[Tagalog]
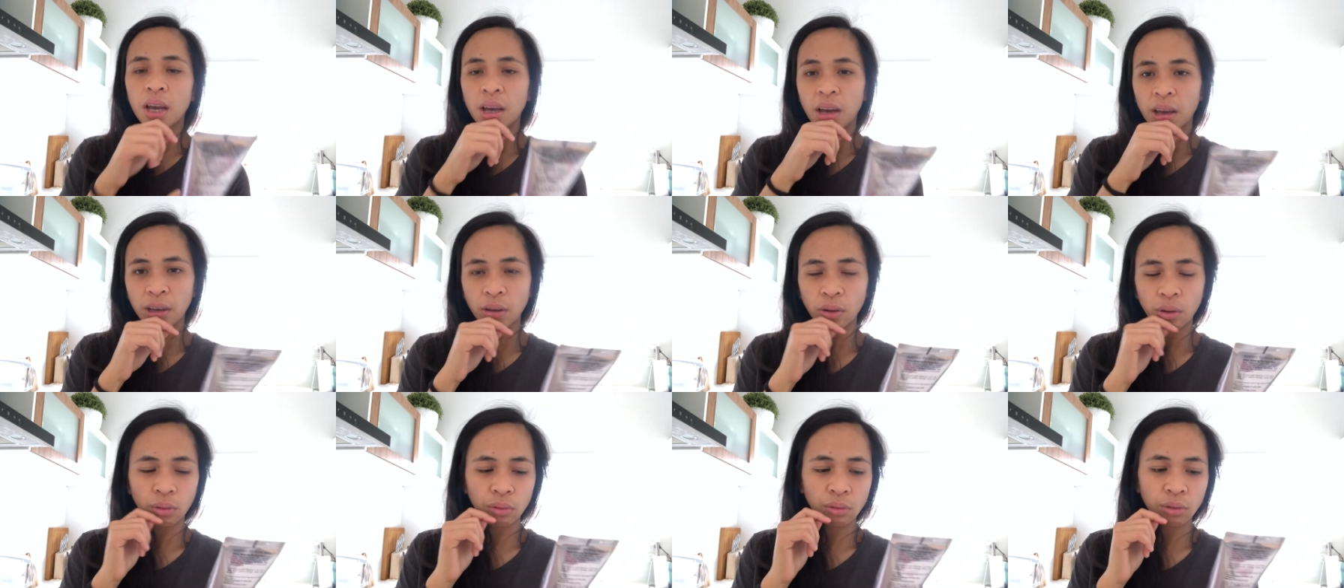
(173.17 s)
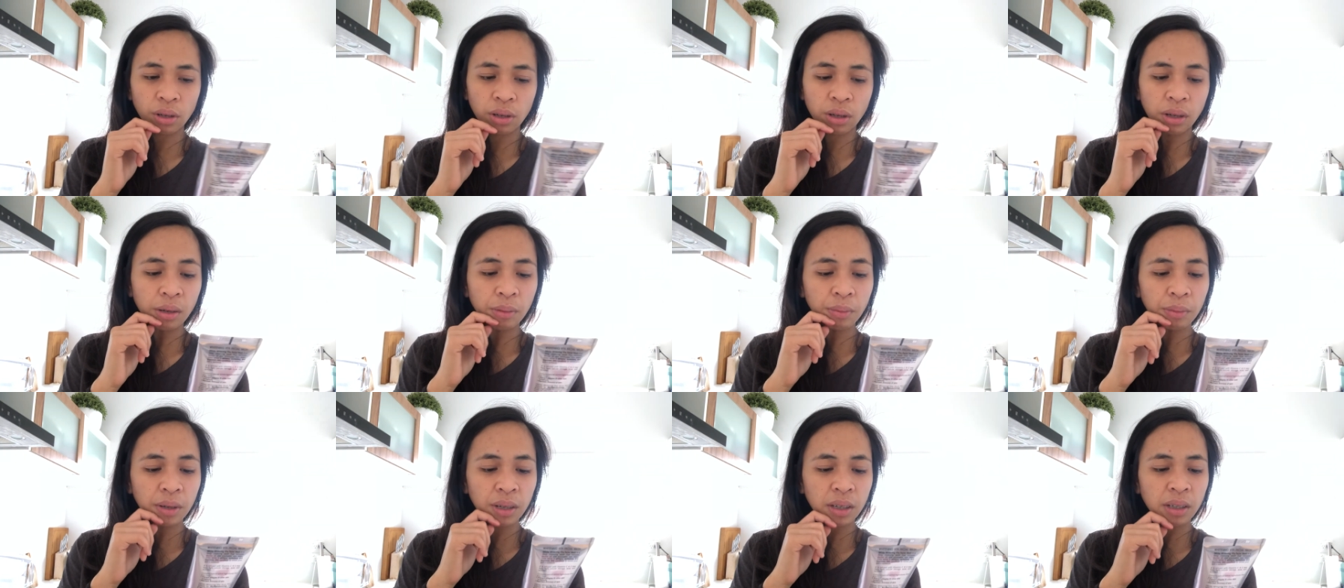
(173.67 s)
Ayoko
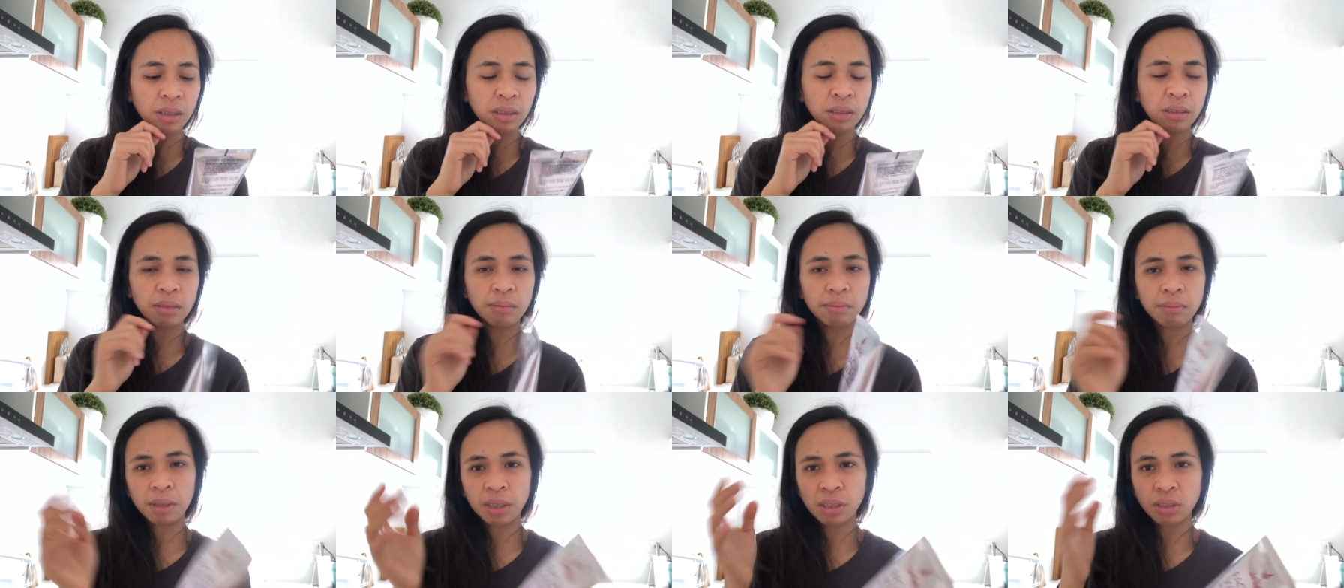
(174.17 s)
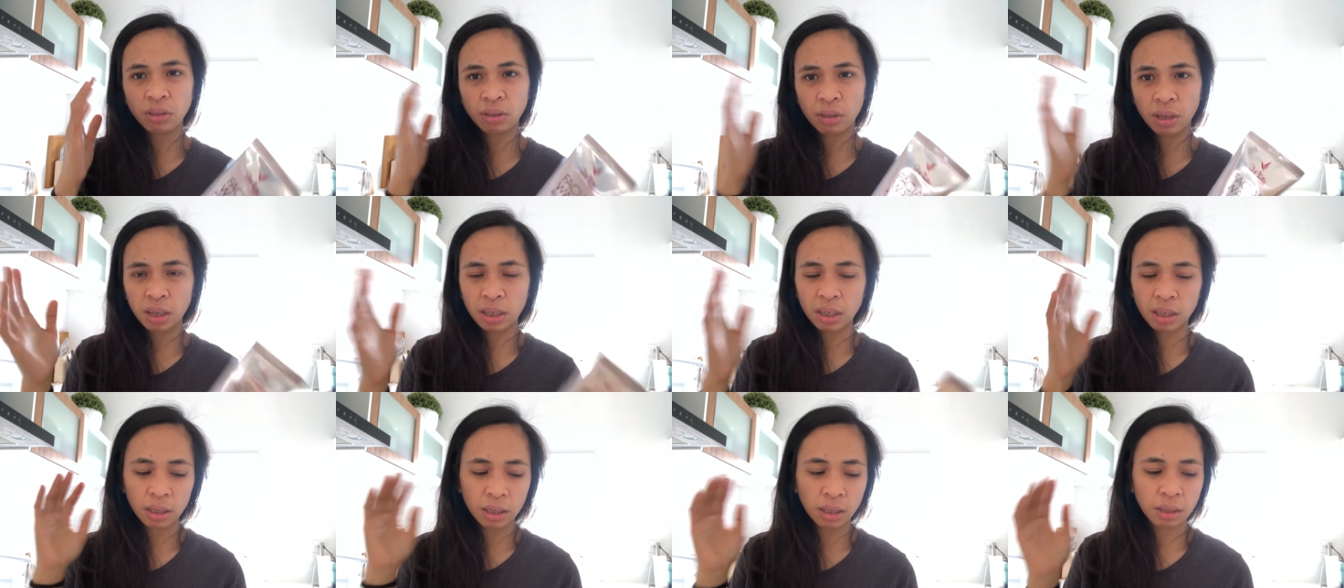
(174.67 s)
nang
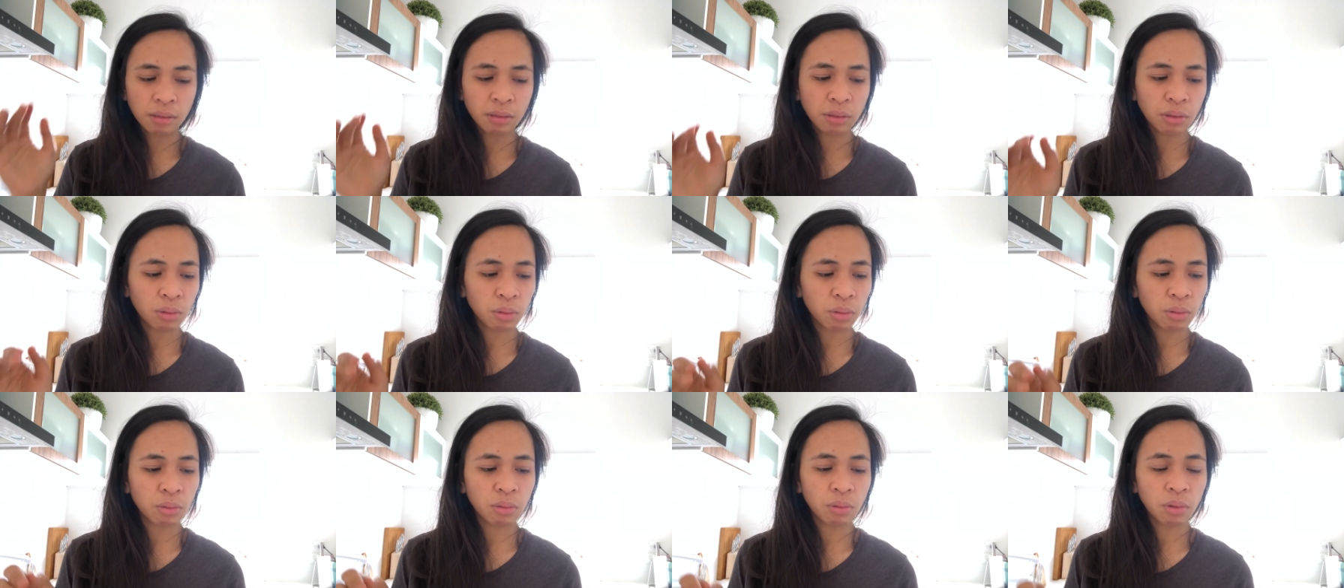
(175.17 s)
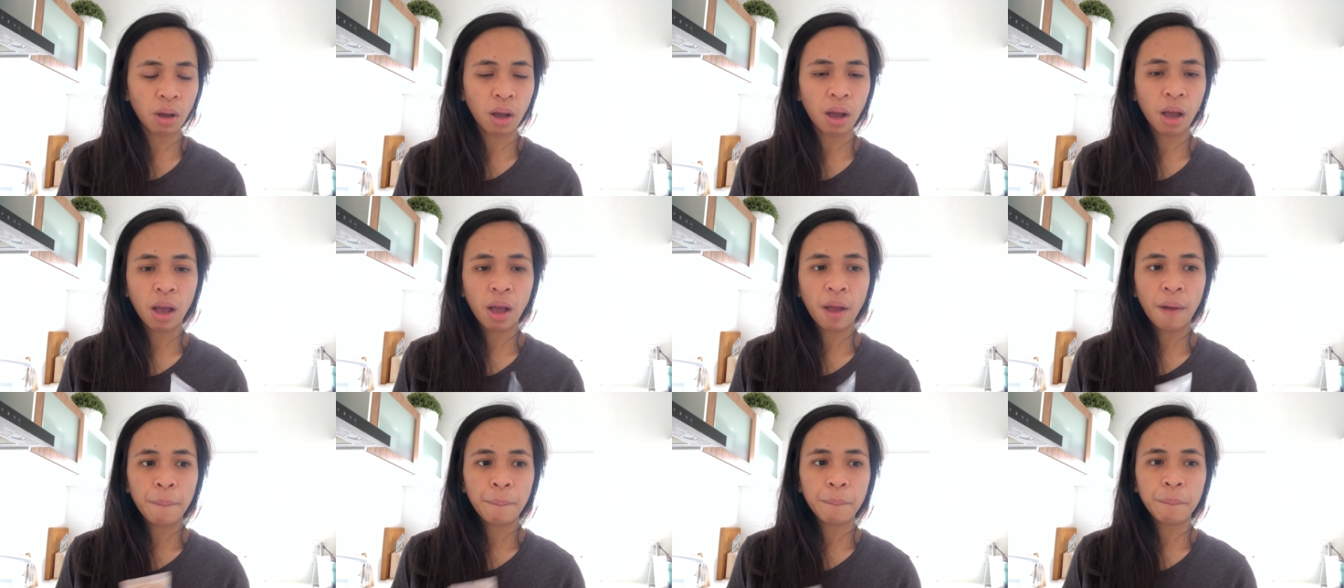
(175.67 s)
mag-try mag ng yung
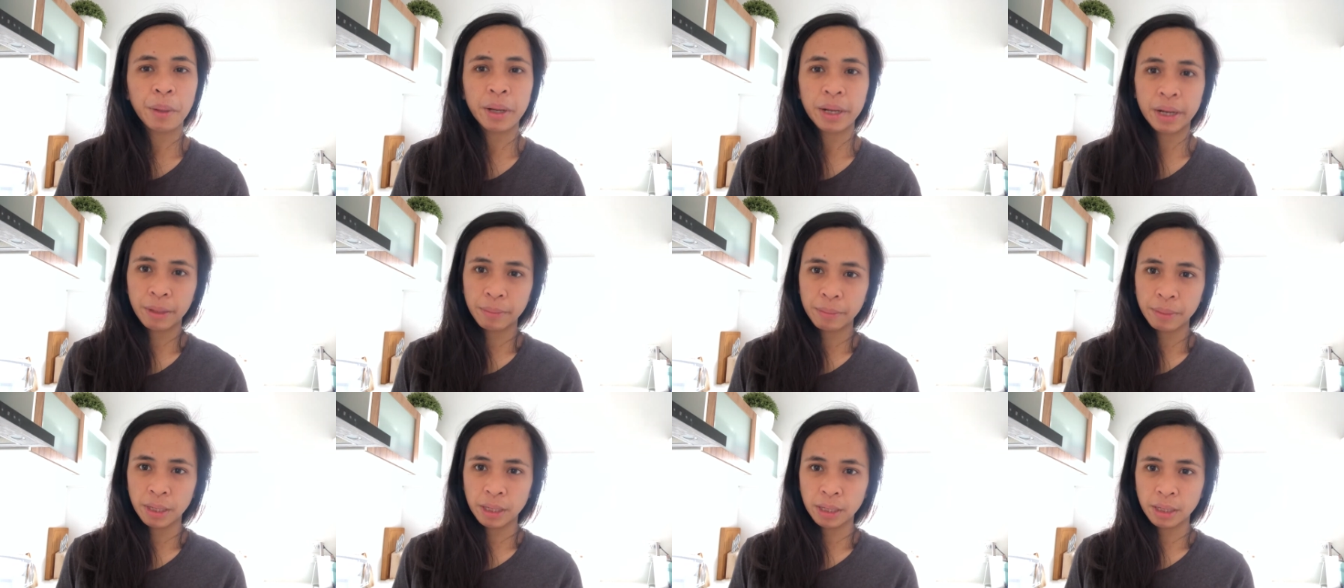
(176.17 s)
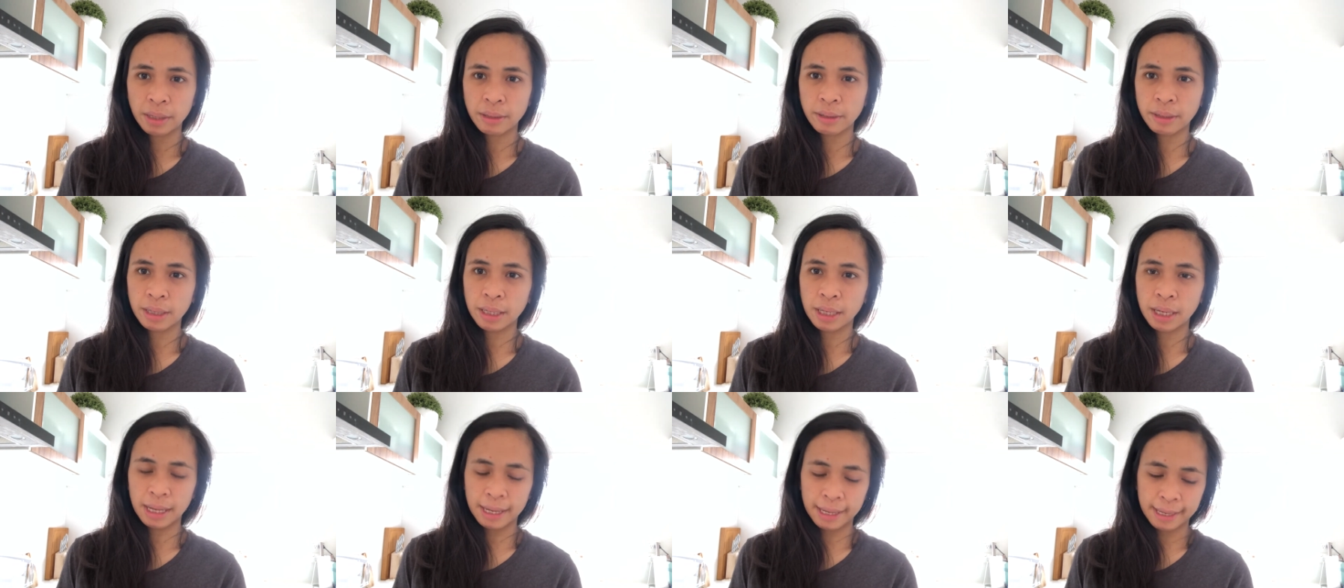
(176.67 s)
maraming
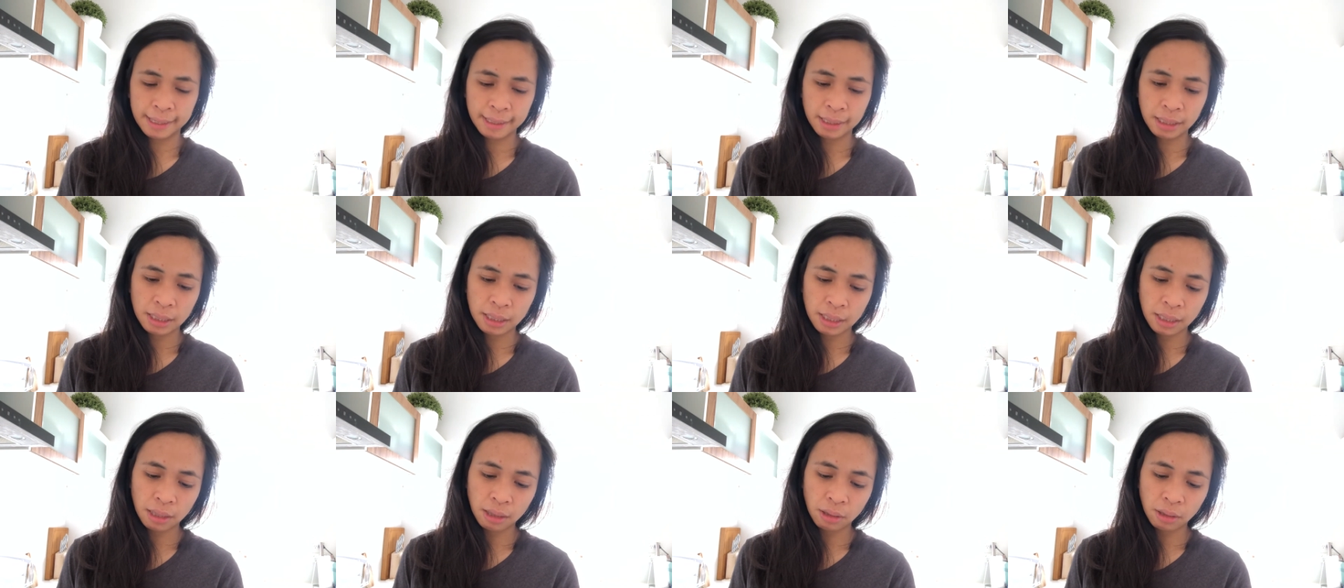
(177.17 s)
ingredients.